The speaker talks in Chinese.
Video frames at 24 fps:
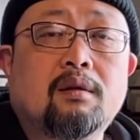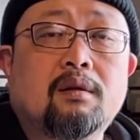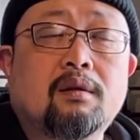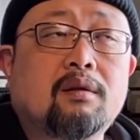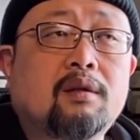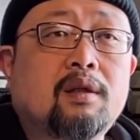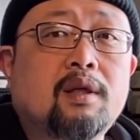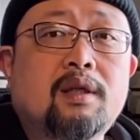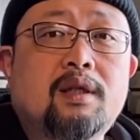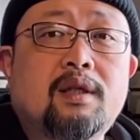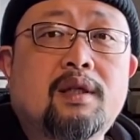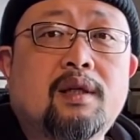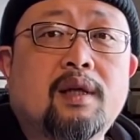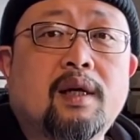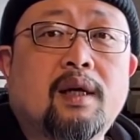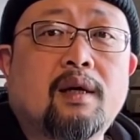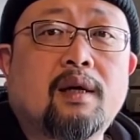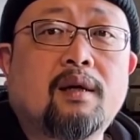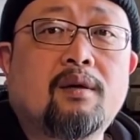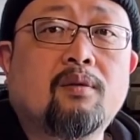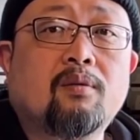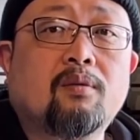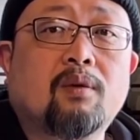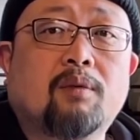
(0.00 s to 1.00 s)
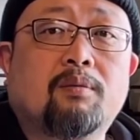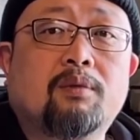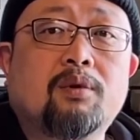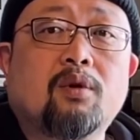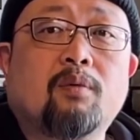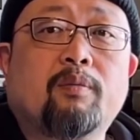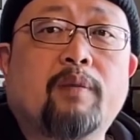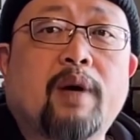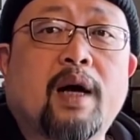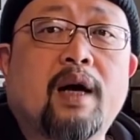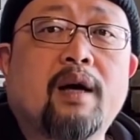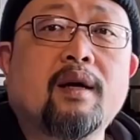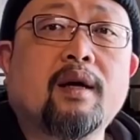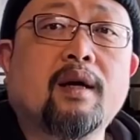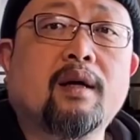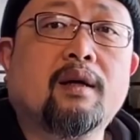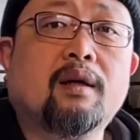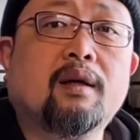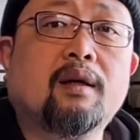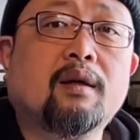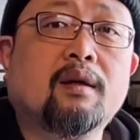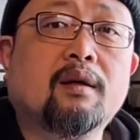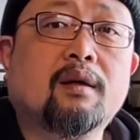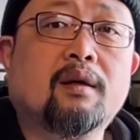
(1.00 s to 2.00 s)
这钱我不就白给
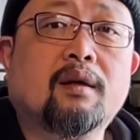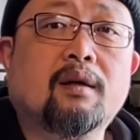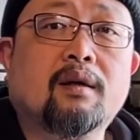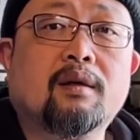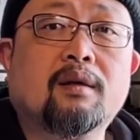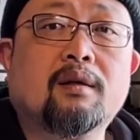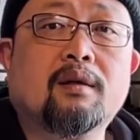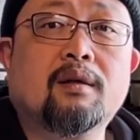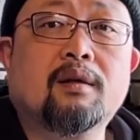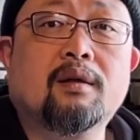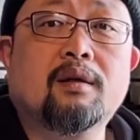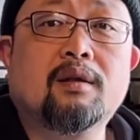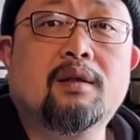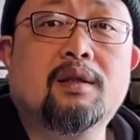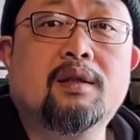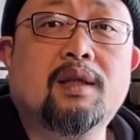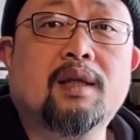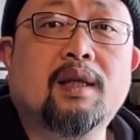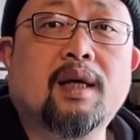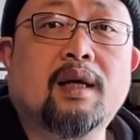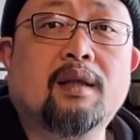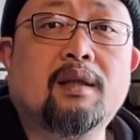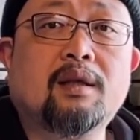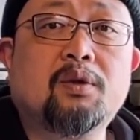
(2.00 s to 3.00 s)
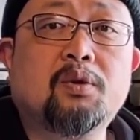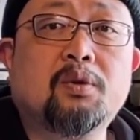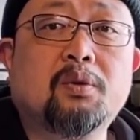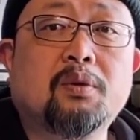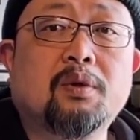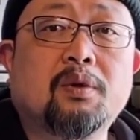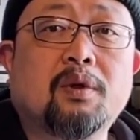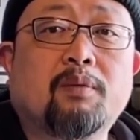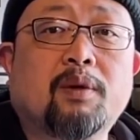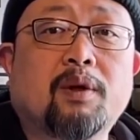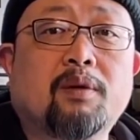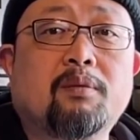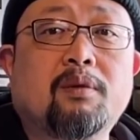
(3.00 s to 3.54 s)
这个呃其他地区了吗？